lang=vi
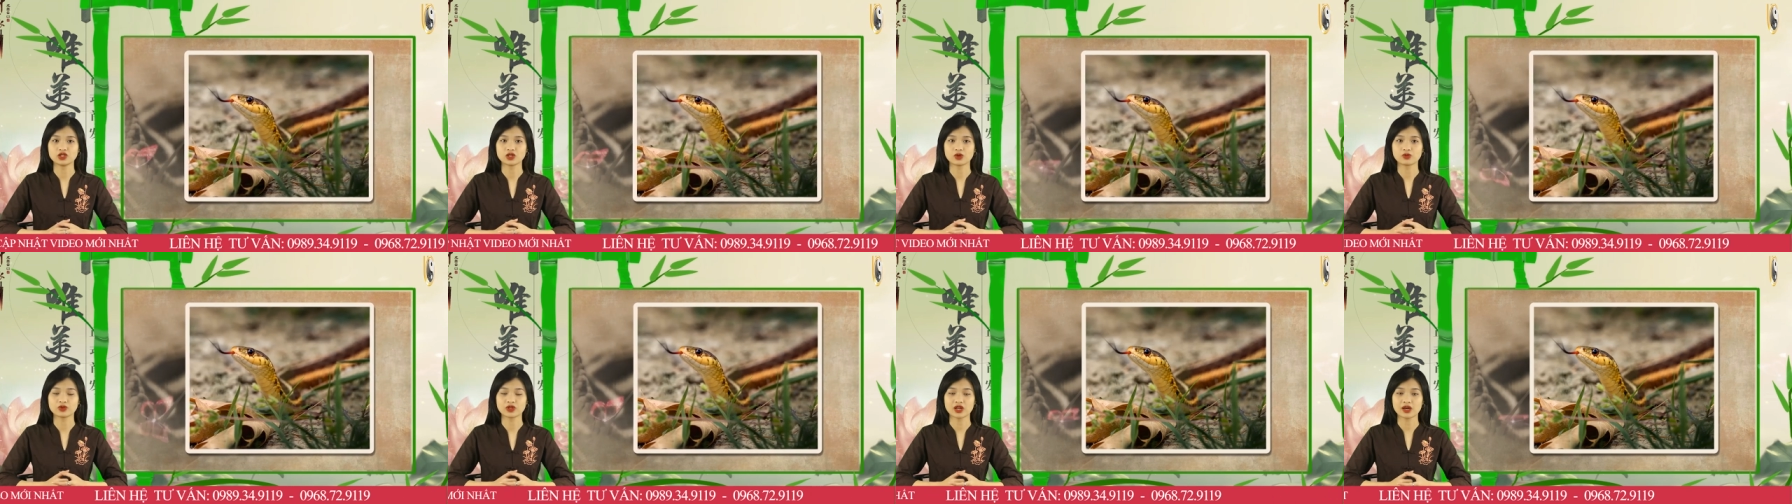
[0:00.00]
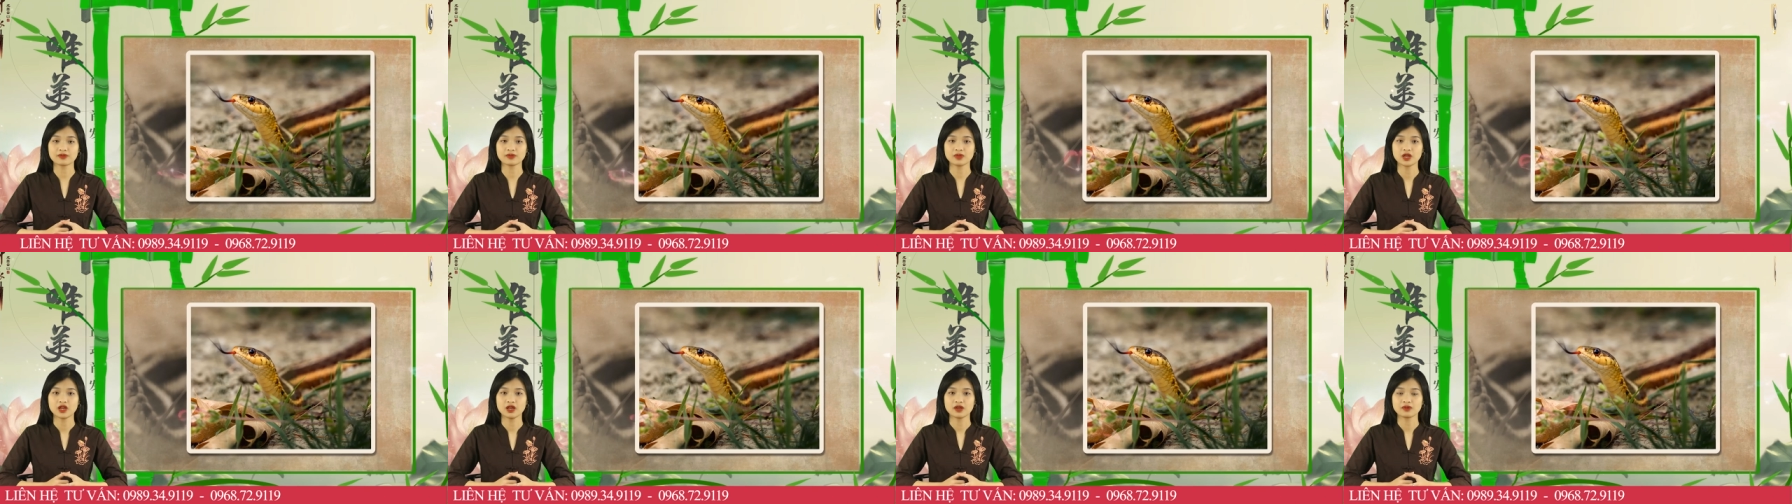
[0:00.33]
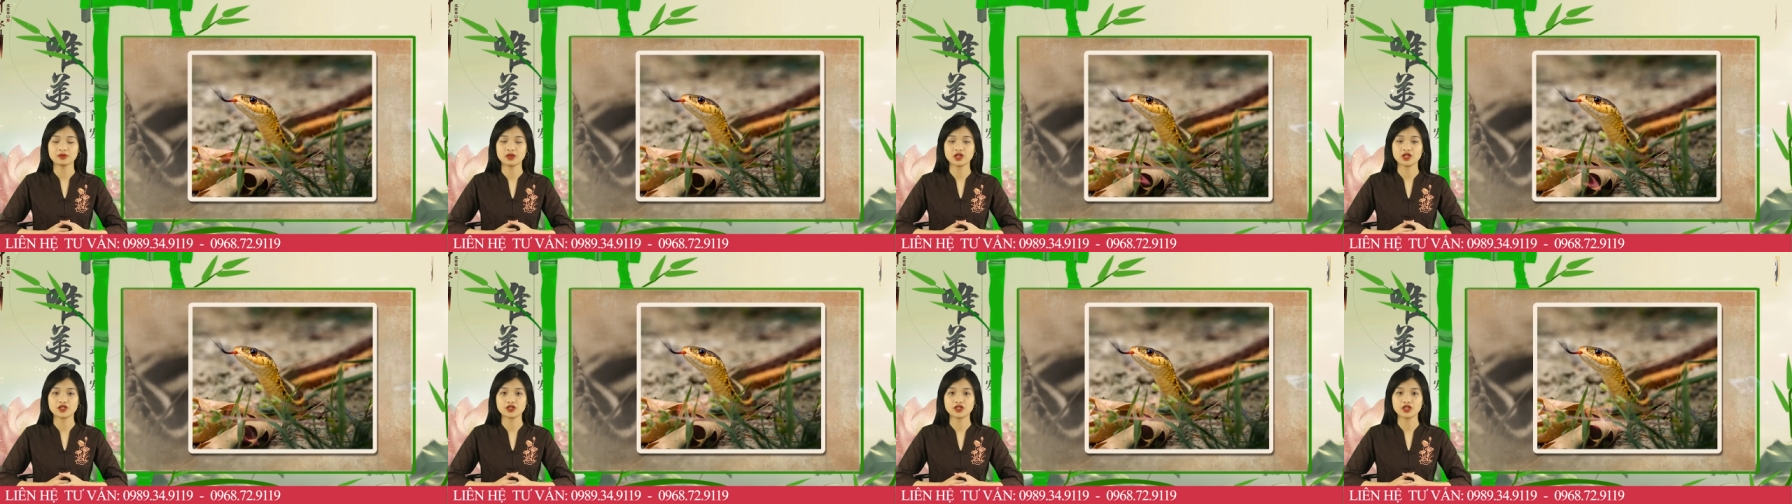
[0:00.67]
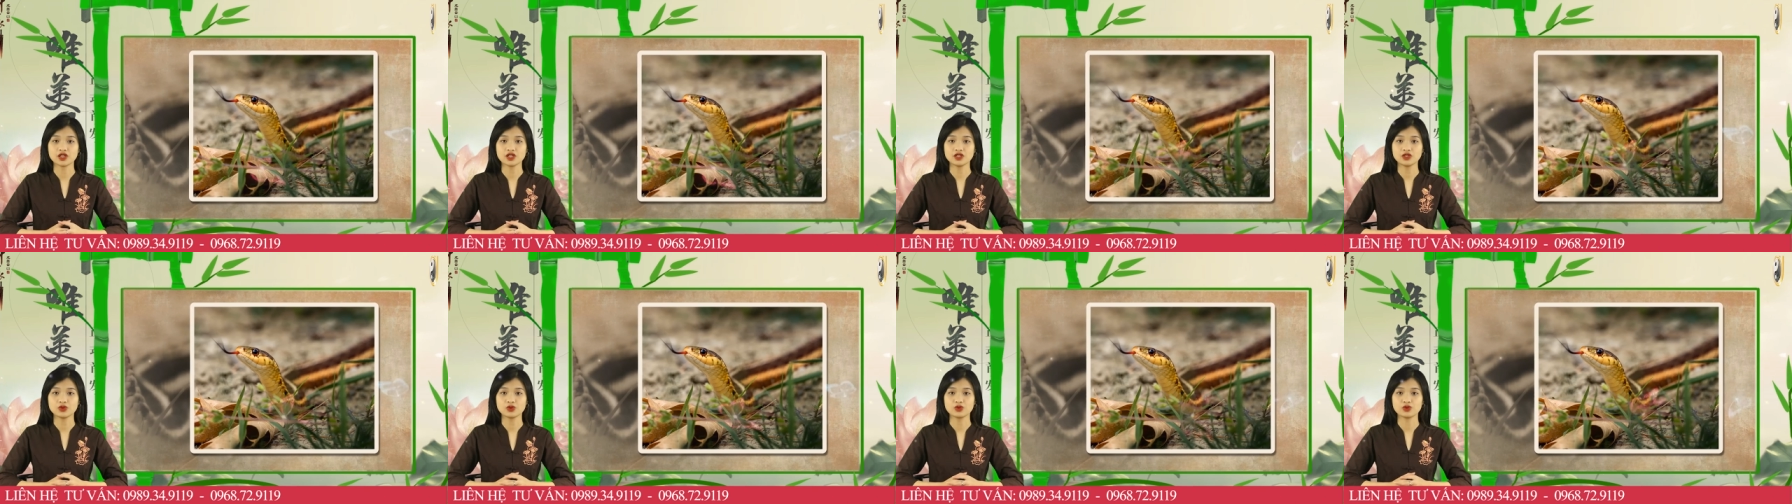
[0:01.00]
trong năm bởi
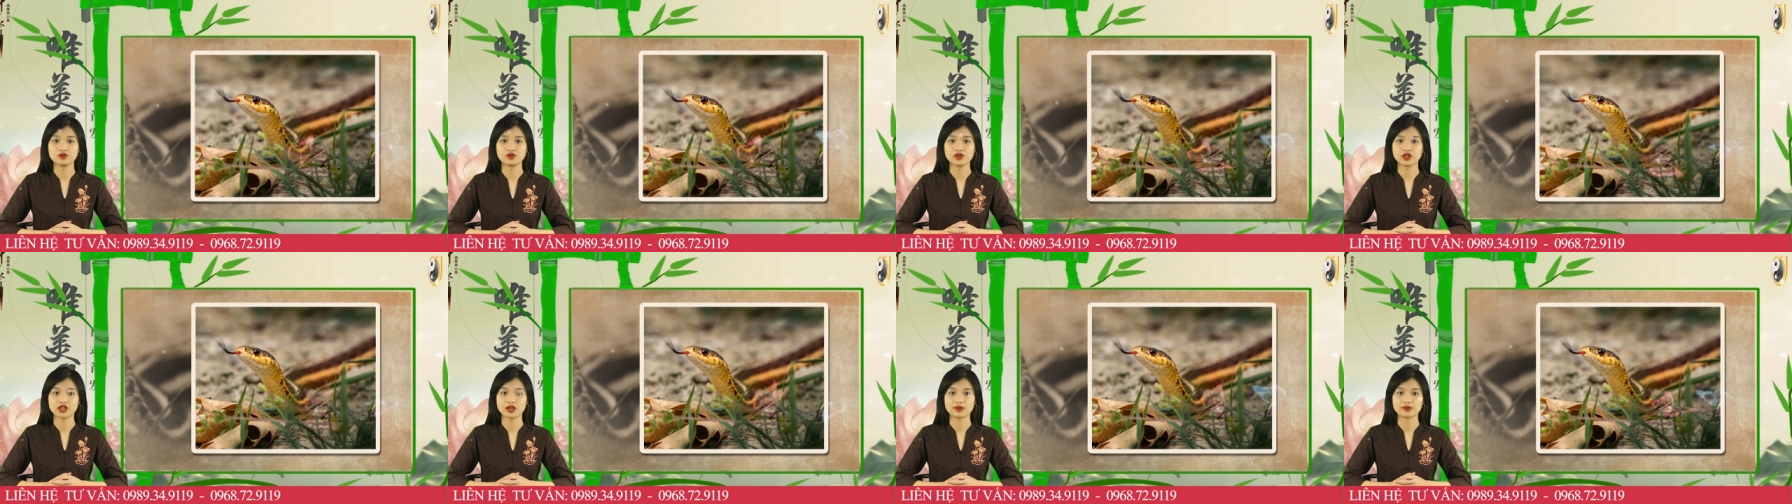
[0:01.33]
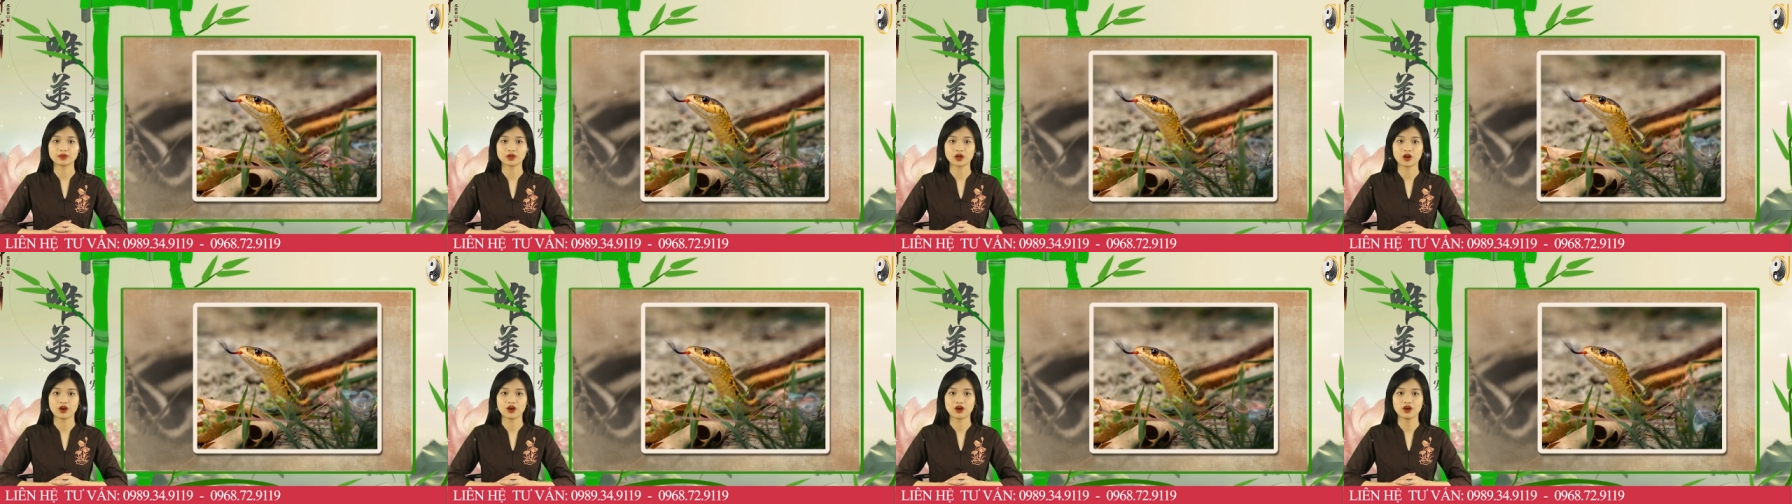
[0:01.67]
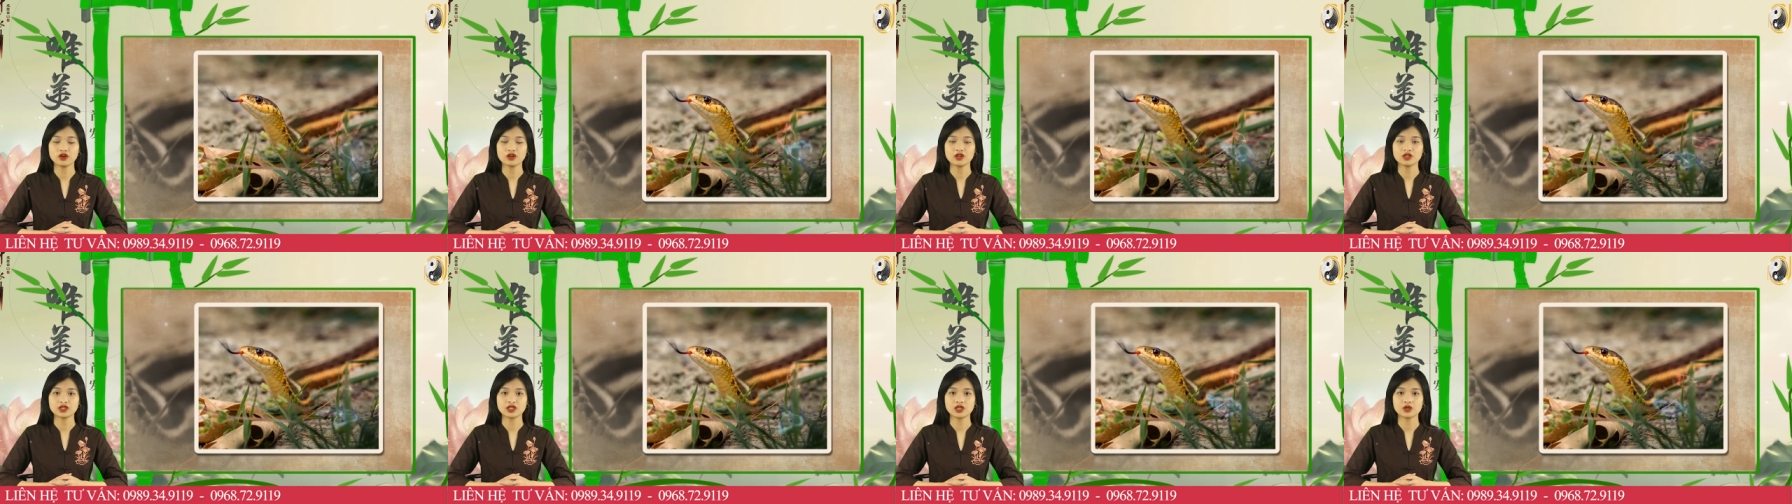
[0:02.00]
dễ chủ về gặp khó,